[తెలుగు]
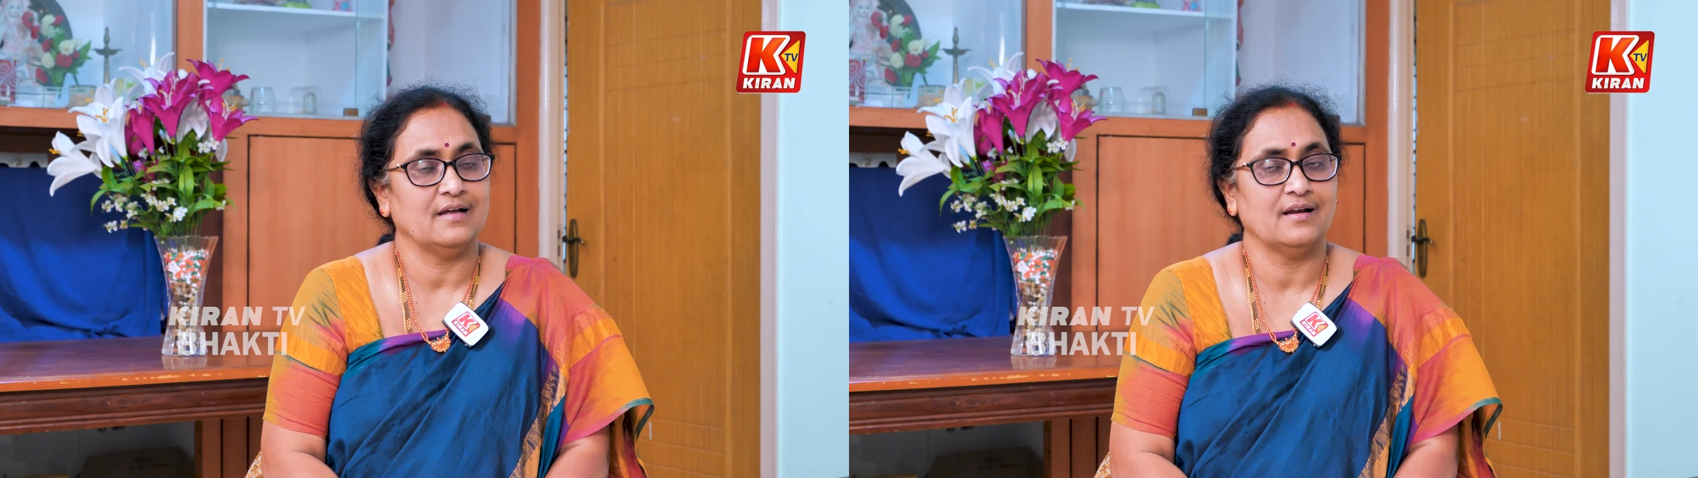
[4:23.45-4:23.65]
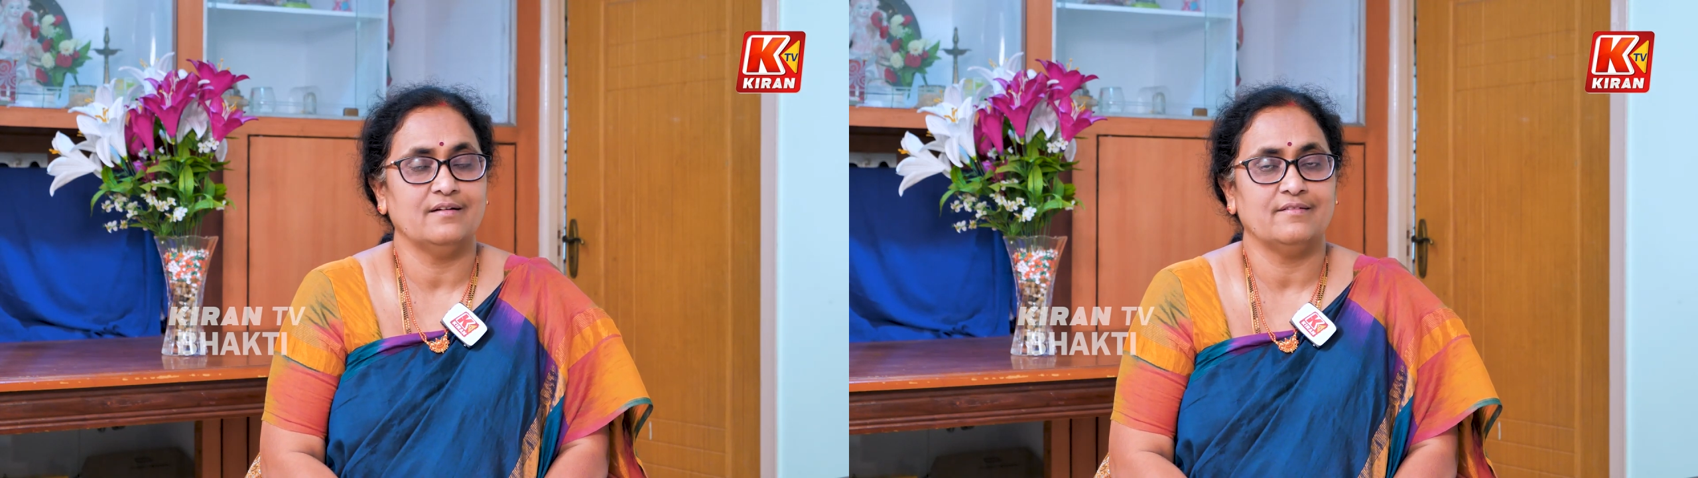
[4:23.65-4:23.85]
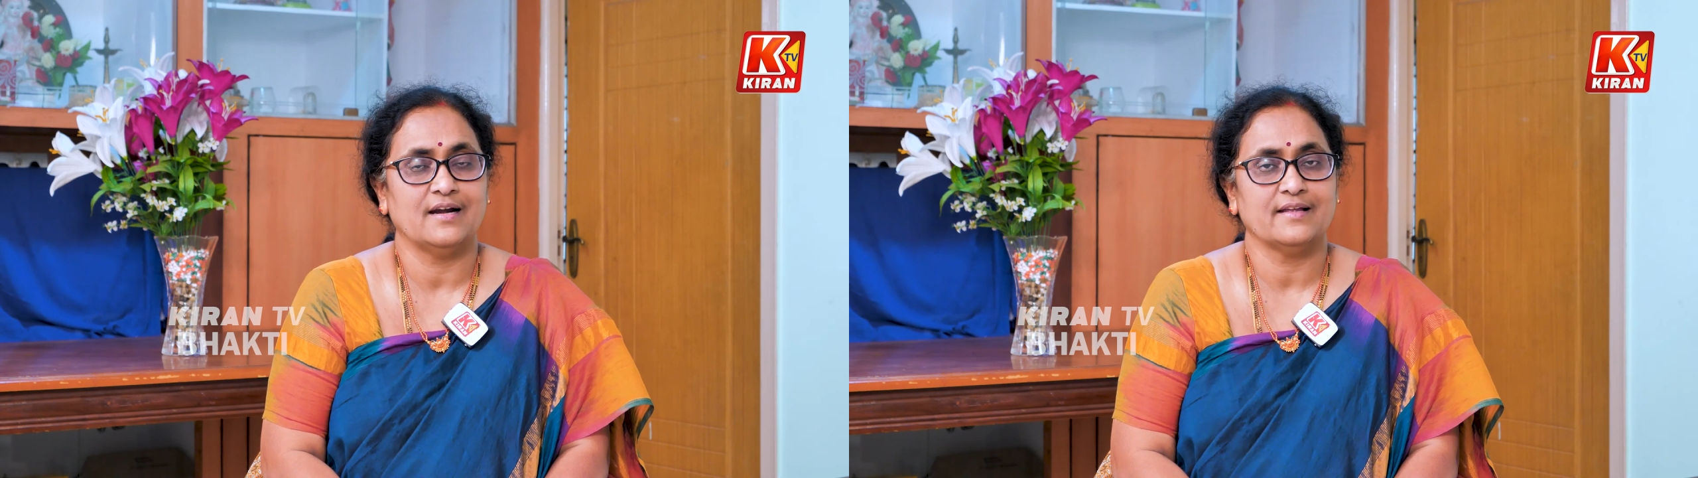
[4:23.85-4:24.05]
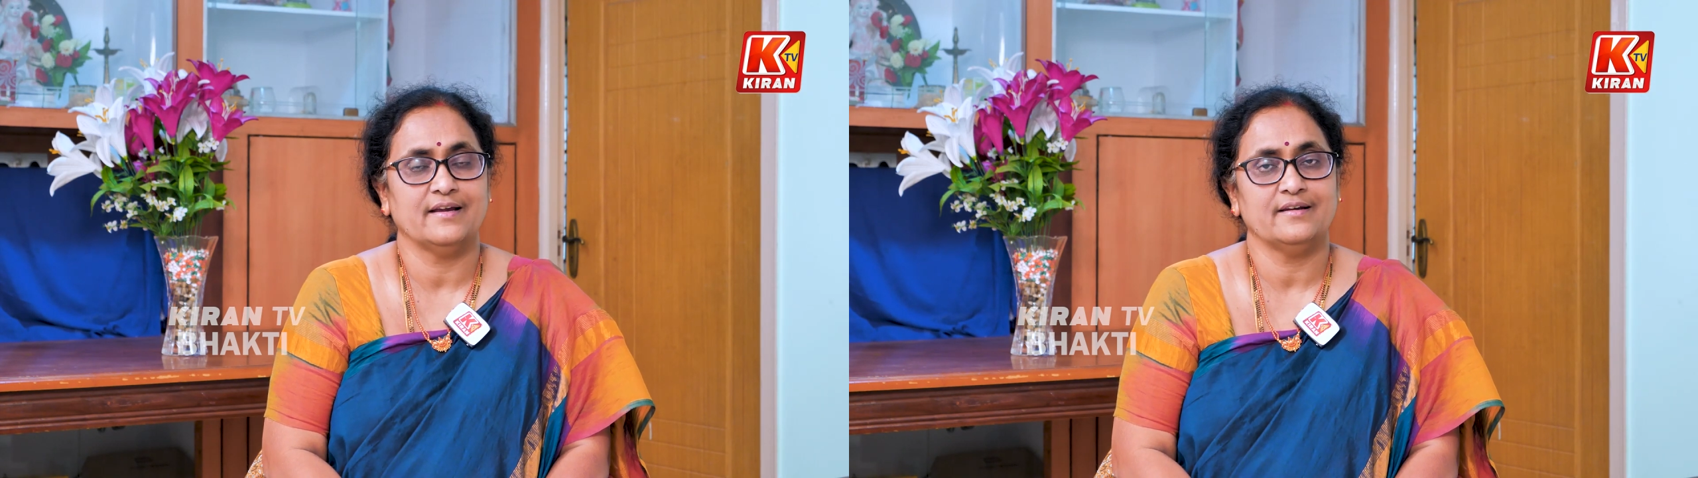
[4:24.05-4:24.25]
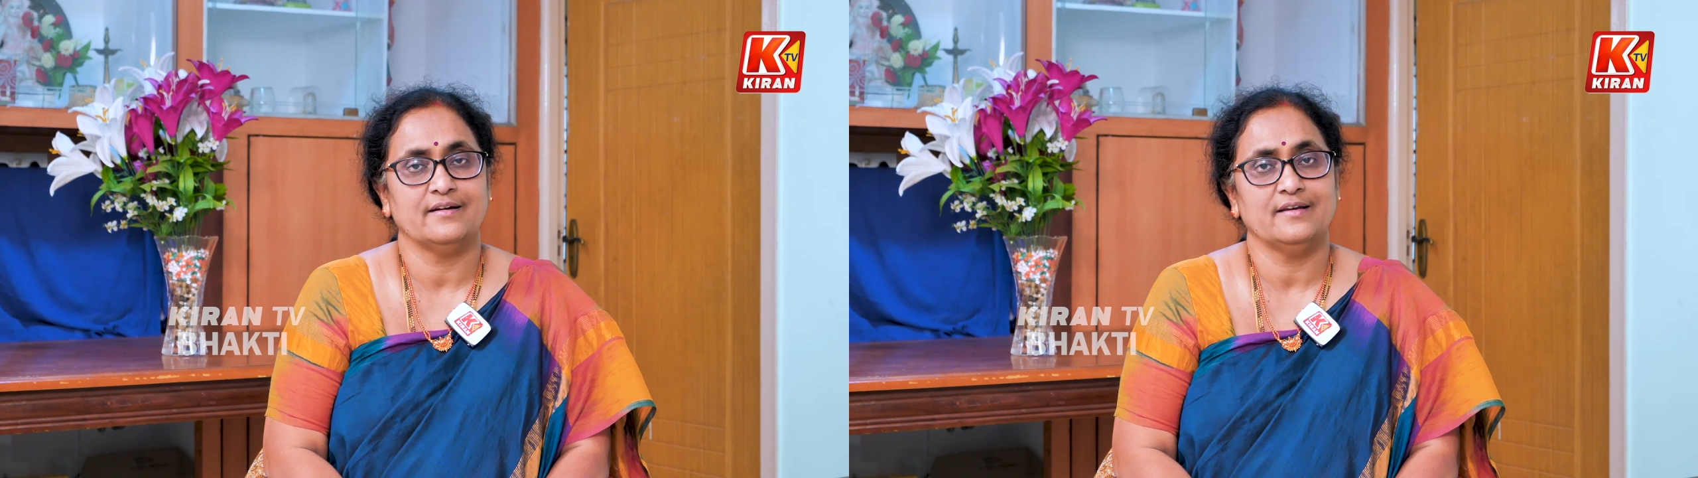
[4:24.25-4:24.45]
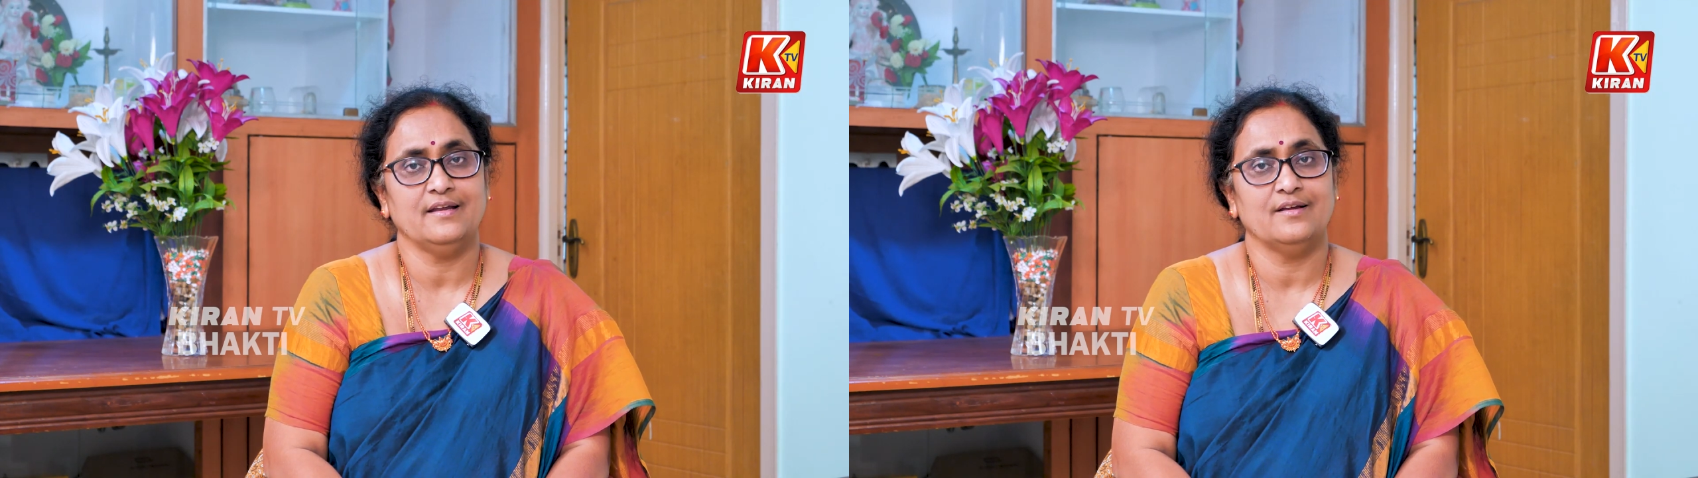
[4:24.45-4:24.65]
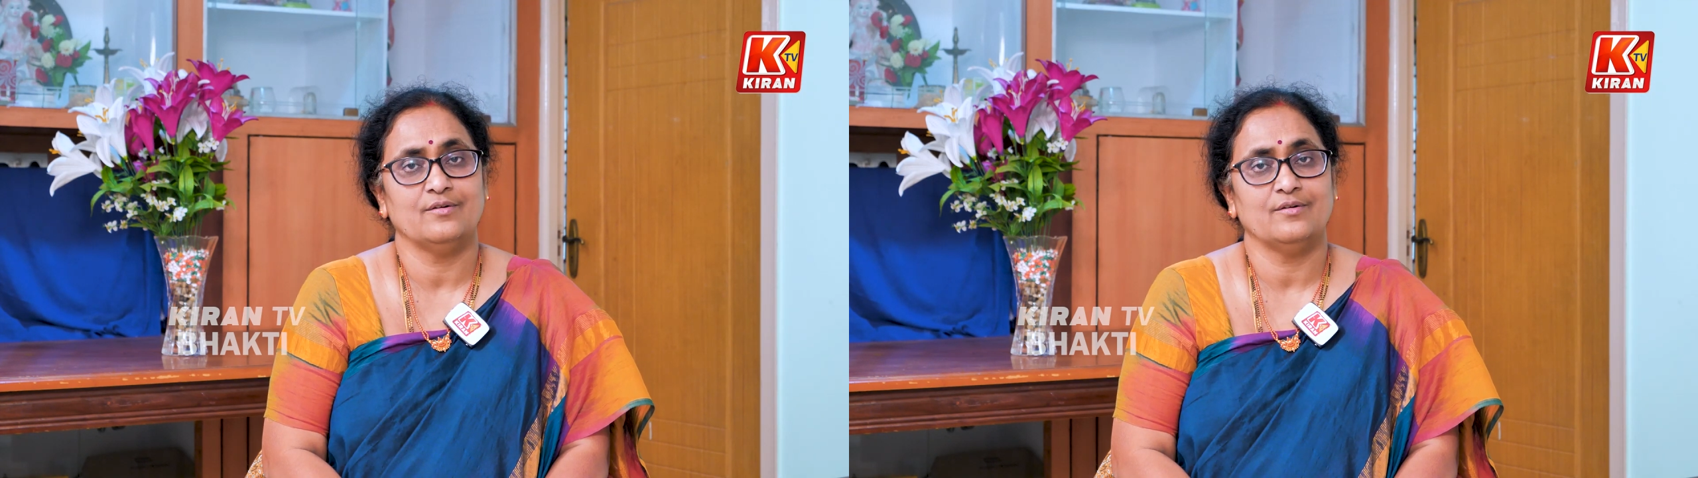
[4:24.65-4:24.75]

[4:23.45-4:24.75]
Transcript: అలా వాళ్ళకి ఏంటంటే